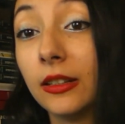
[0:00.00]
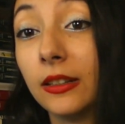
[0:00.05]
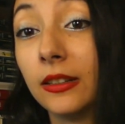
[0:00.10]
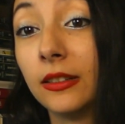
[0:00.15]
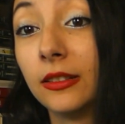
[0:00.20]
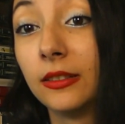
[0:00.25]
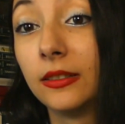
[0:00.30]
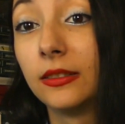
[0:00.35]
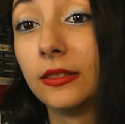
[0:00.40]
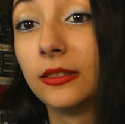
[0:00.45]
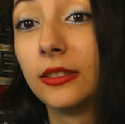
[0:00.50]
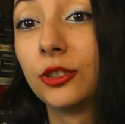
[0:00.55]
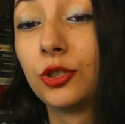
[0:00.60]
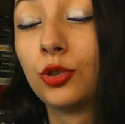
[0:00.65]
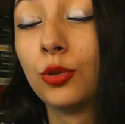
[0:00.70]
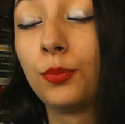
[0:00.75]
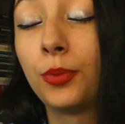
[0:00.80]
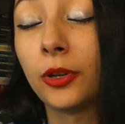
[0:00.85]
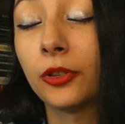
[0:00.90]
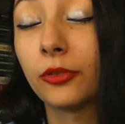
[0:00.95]
Euh,
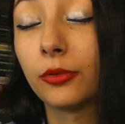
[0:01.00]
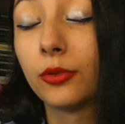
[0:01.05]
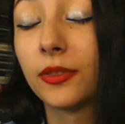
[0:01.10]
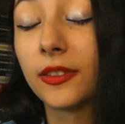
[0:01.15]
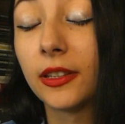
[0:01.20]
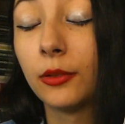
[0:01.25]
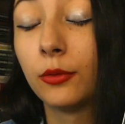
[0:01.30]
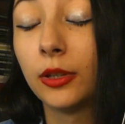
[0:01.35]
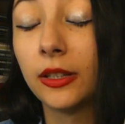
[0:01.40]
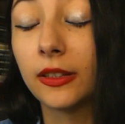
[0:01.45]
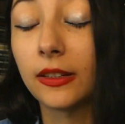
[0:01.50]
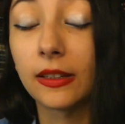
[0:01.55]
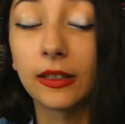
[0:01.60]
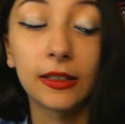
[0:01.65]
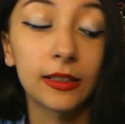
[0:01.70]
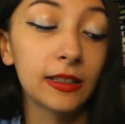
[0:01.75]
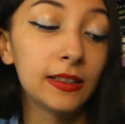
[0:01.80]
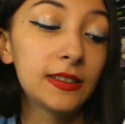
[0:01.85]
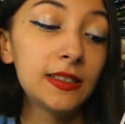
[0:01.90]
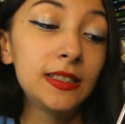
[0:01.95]
je pense que ça doit être
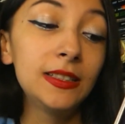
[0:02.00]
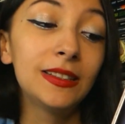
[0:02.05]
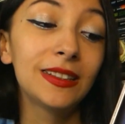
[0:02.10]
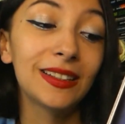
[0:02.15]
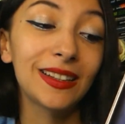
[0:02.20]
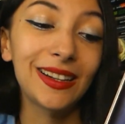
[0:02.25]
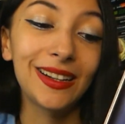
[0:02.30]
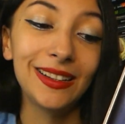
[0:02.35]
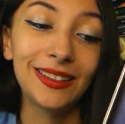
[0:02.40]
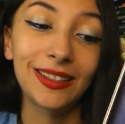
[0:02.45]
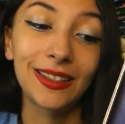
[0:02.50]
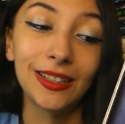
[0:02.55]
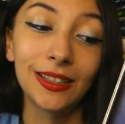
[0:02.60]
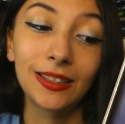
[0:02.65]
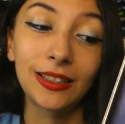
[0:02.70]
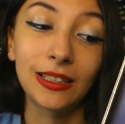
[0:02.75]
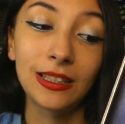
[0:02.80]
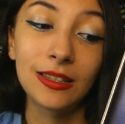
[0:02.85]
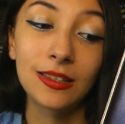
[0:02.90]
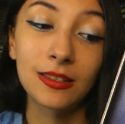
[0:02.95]
un récit très très
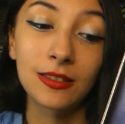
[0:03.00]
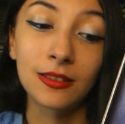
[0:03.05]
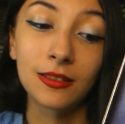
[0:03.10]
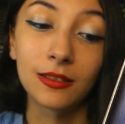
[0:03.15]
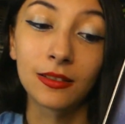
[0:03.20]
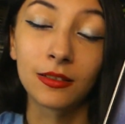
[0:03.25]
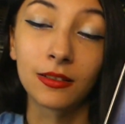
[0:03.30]
triste.